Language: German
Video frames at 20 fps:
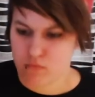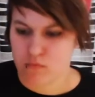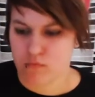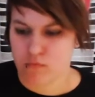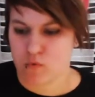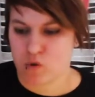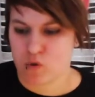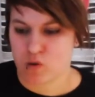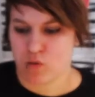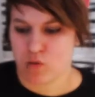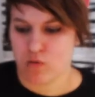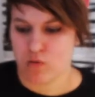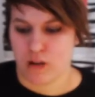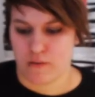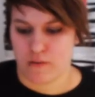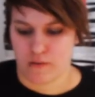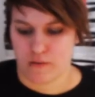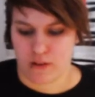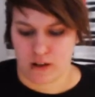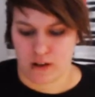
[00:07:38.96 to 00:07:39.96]

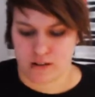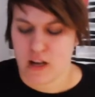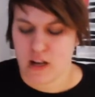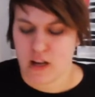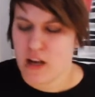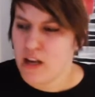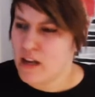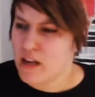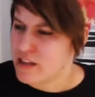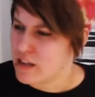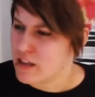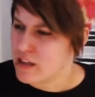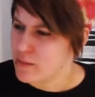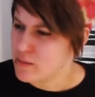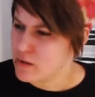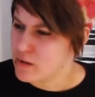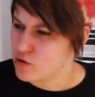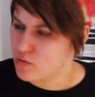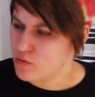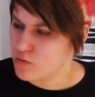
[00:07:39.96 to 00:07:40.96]
Solarpass. Ich habe
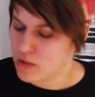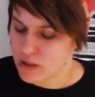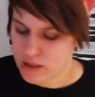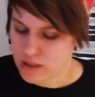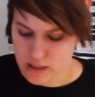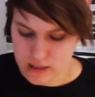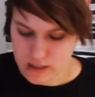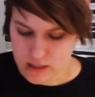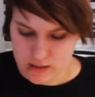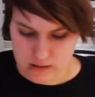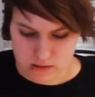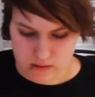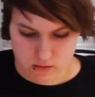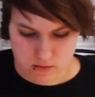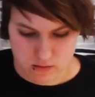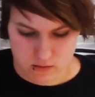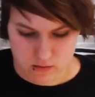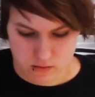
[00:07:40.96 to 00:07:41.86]
das schon mal gelesen.